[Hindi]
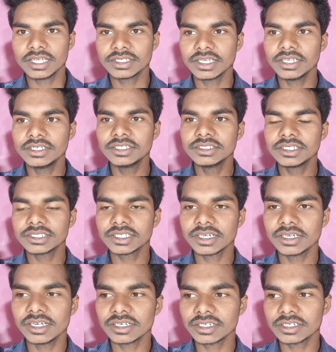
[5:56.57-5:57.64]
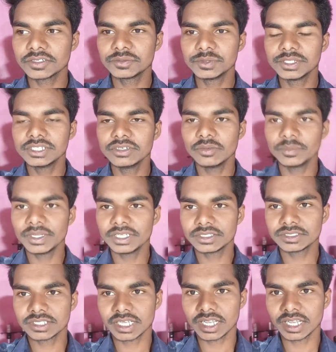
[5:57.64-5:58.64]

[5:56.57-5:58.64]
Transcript: ऐसे ही डीजे से रिलेटेड वीडियो मैं इस